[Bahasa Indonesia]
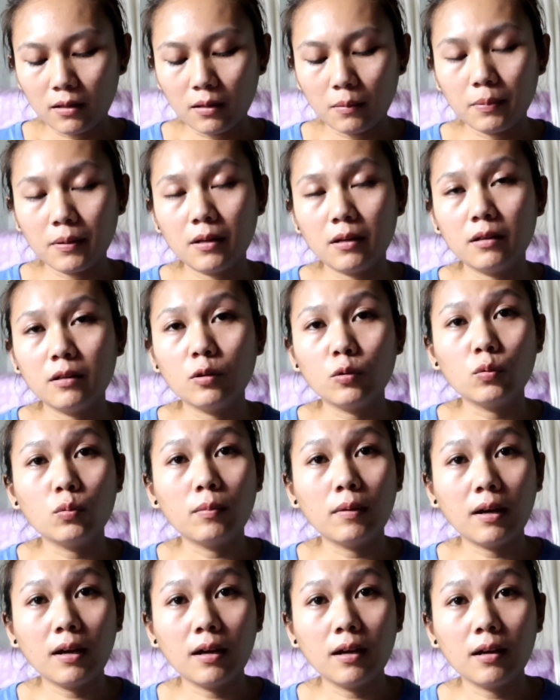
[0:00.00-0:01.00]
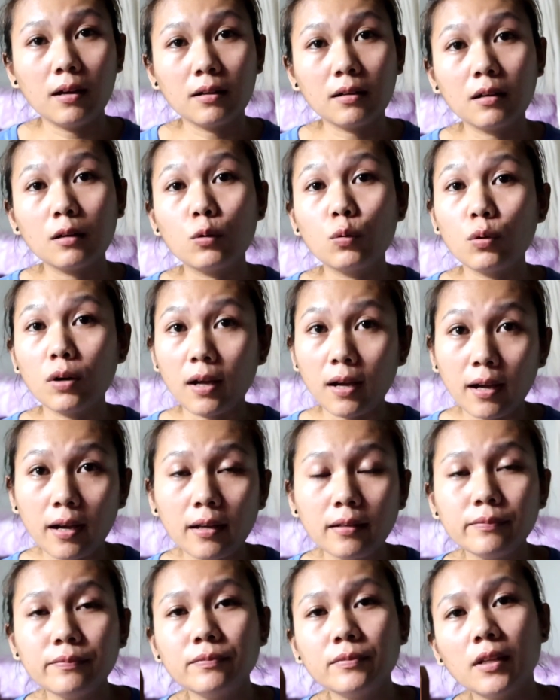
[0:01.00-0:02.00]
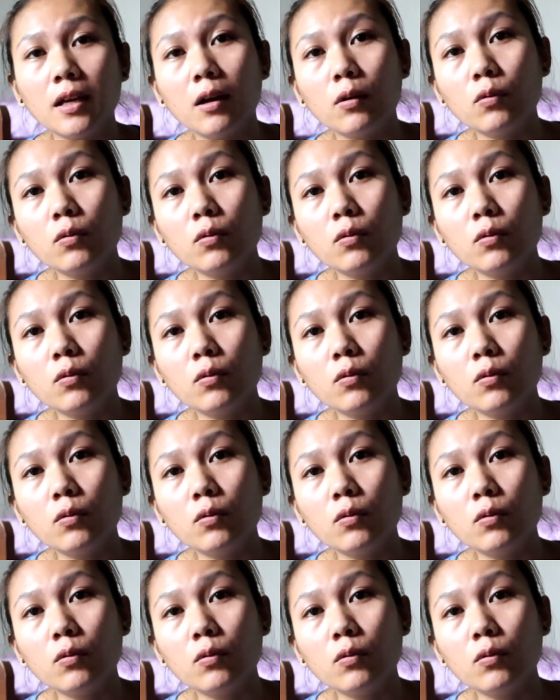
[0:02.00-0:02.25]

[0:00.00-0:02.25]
daripada di rumah ah, kekurangan